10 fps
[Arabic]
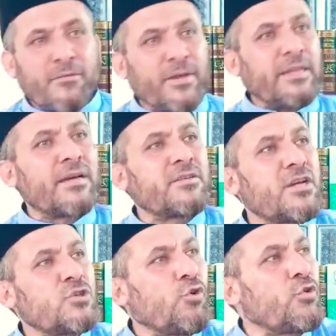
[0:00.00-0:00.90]
في عندك
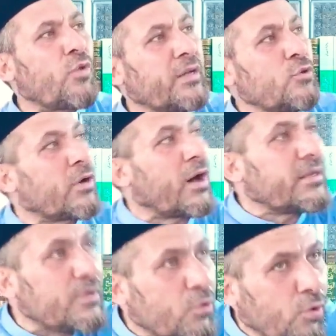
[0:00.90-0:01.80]
جيش حر يقاتلك
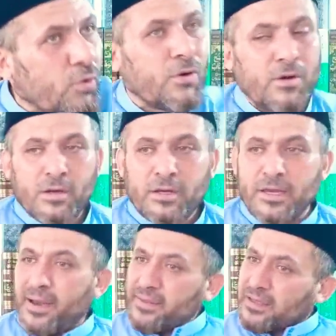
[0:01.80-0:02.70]
قاتله
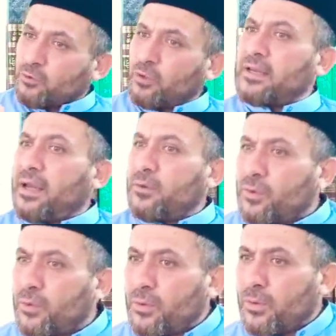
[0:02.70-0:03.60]
لماذا تقتلنا
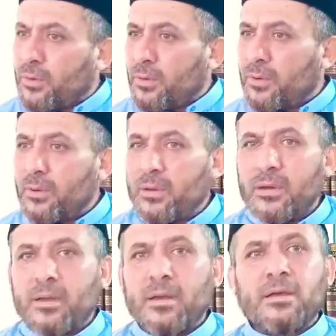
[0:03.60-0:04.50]
نحن
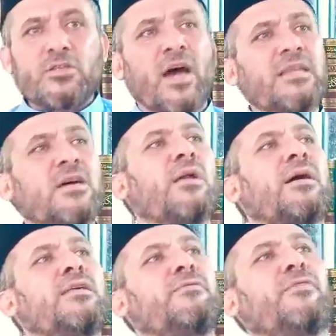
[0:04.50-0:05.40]
جاءت أول
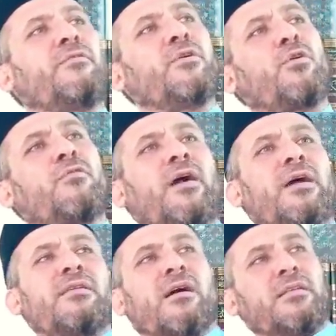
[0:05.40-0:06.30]
قذيفة في غرفة
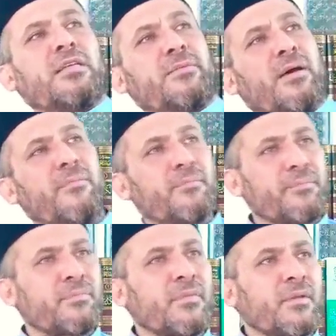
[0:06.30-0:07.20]
عندنا قديمة
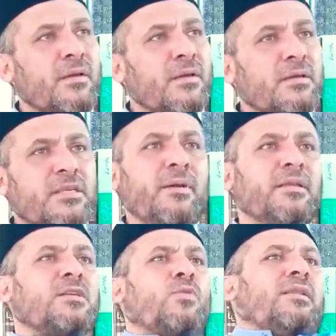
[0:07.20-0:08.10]

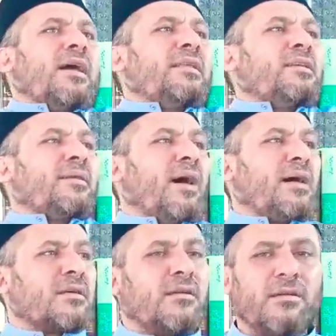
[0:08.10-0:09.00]
سمعنا أصوات لا ندري ماذا
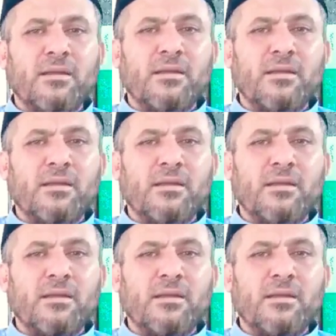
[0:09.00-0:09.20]
حصل